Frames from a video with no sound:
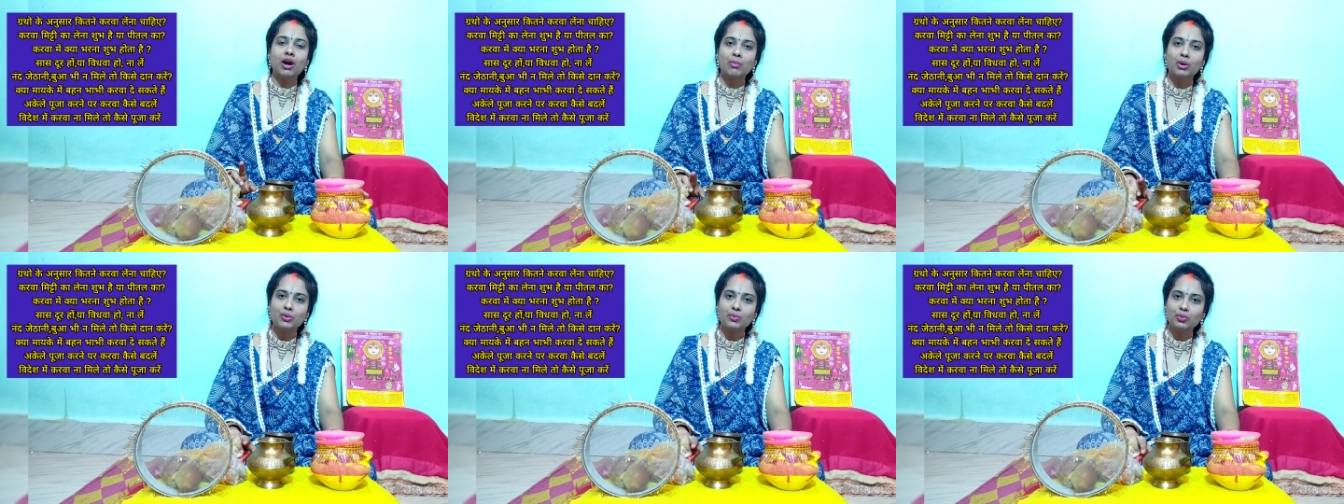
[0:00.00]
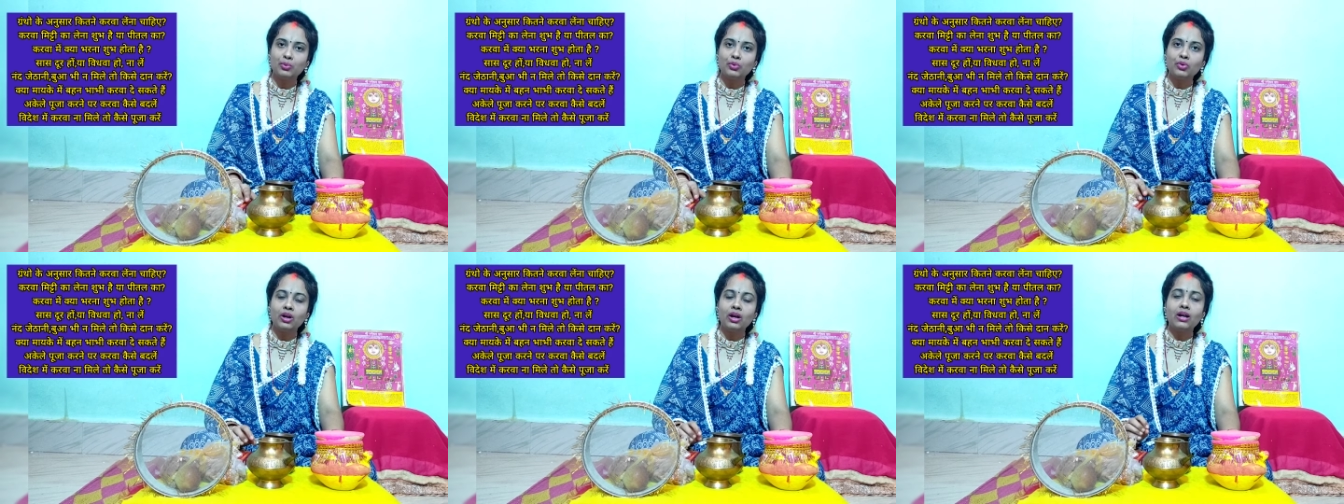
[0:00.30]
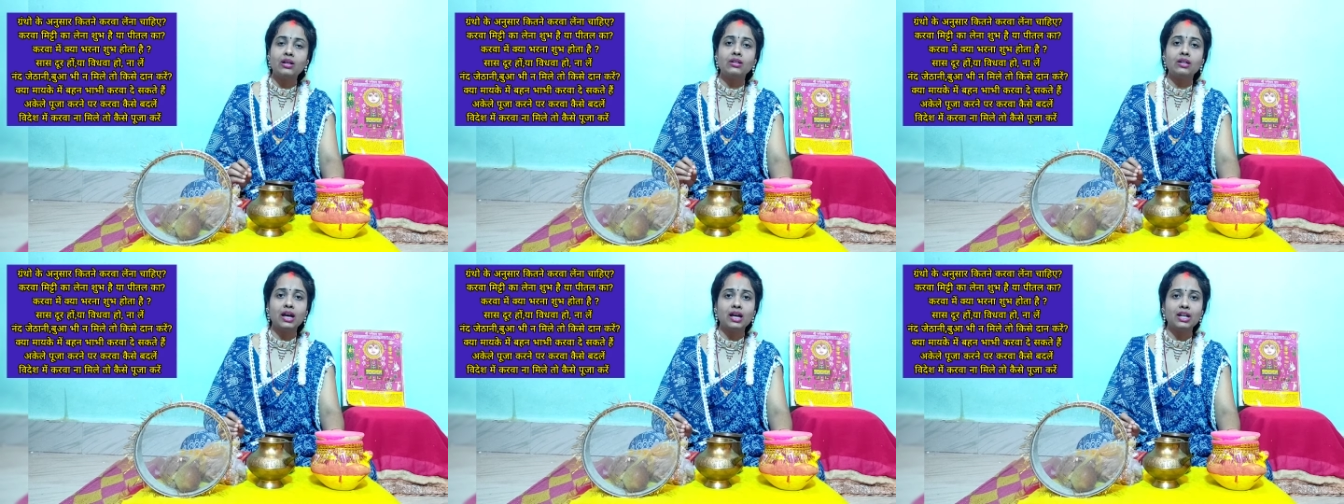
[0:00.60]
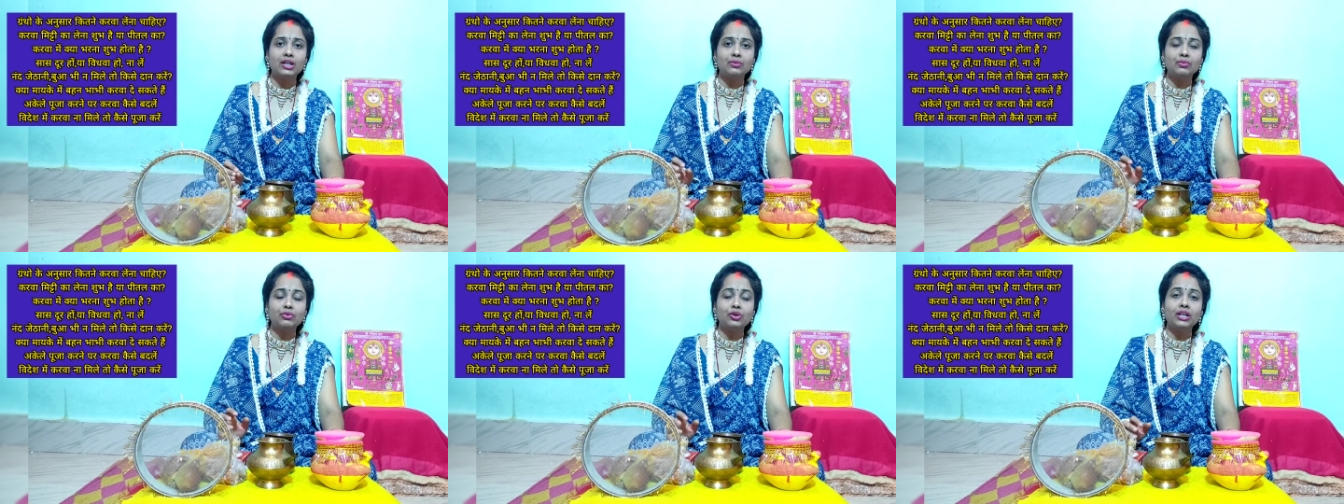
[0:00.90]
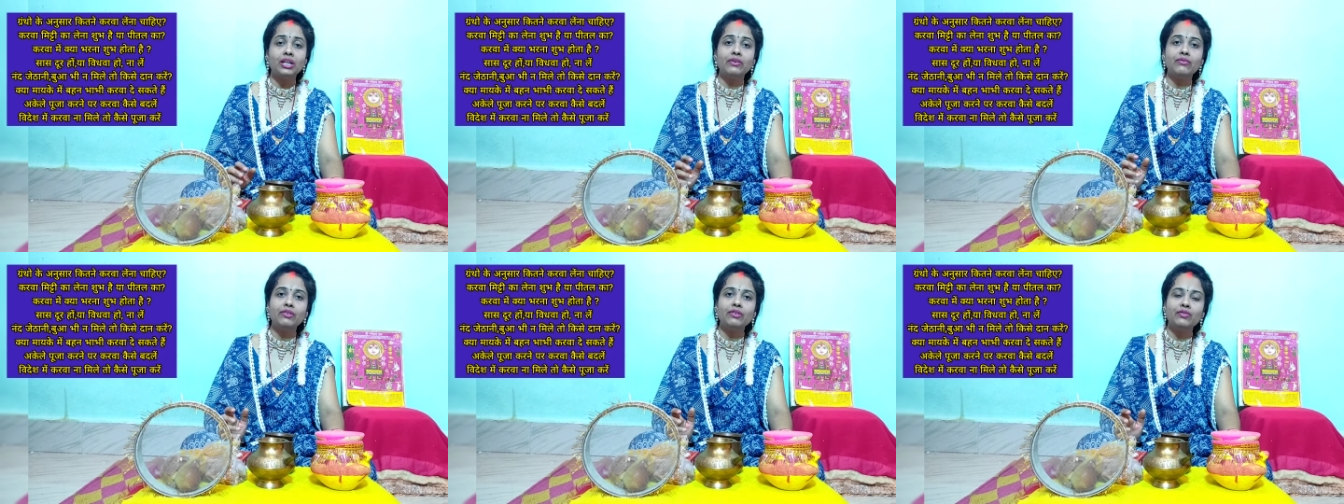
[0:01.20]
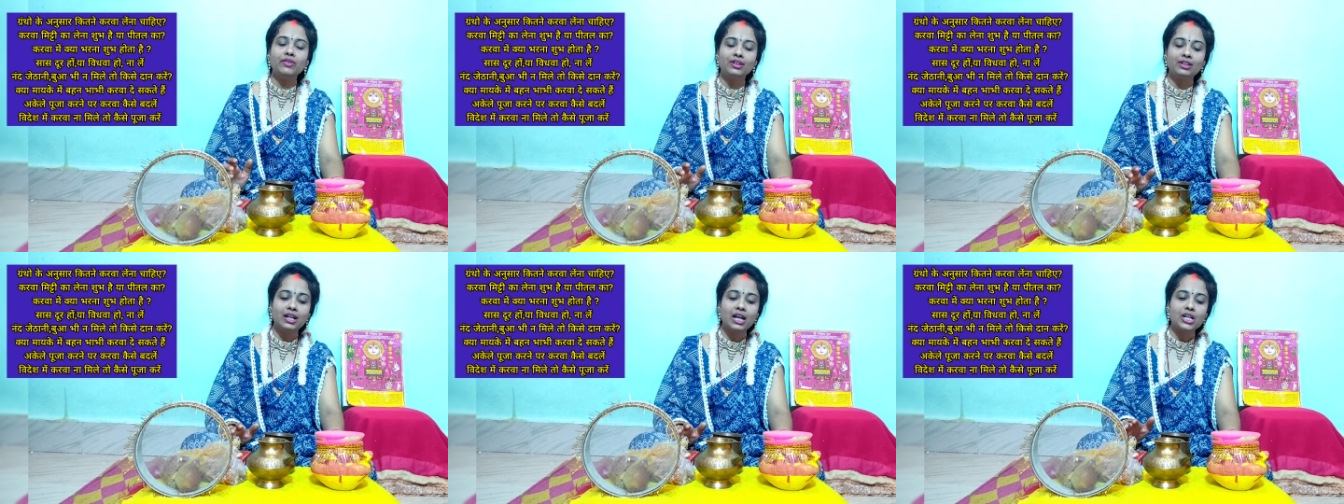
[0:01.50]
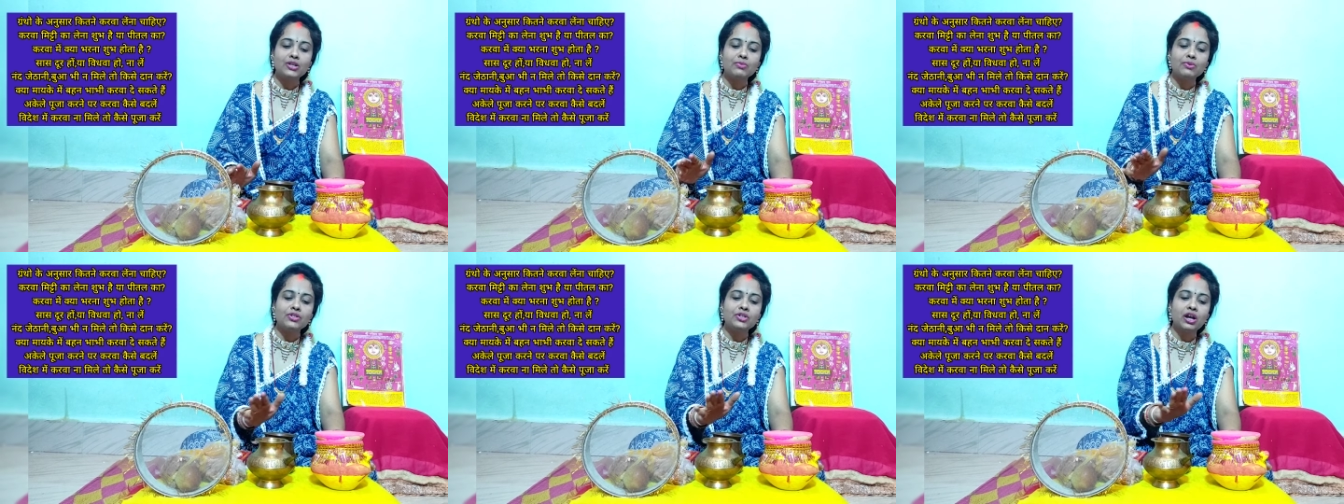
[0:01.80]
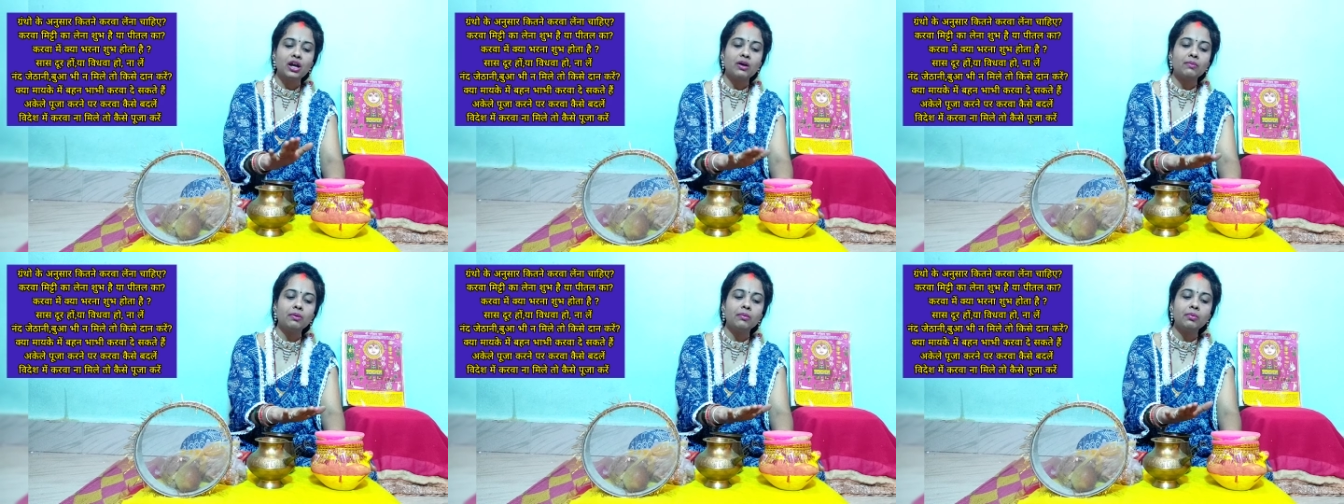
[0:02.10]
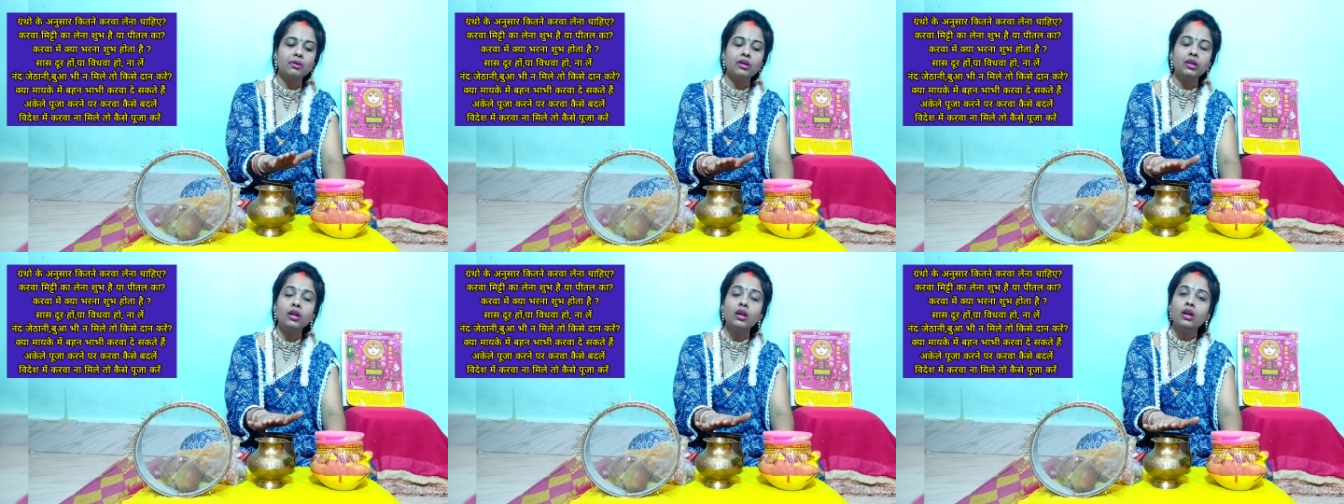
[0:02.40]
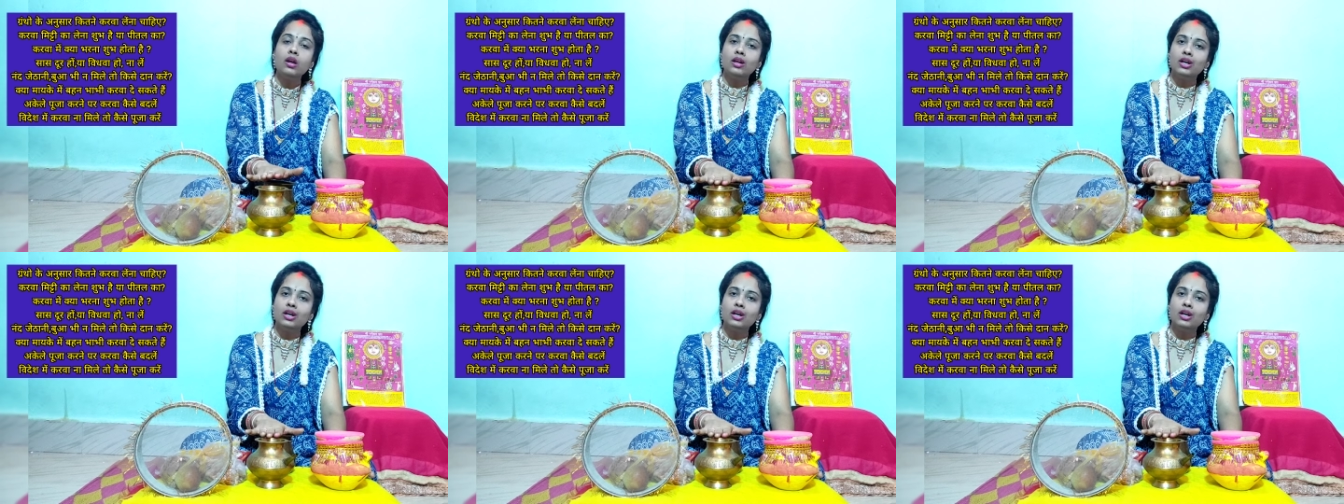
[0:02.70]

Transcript: वामन पुराण नारद पुराण या फिर व्रतराज में जहाँ पे भी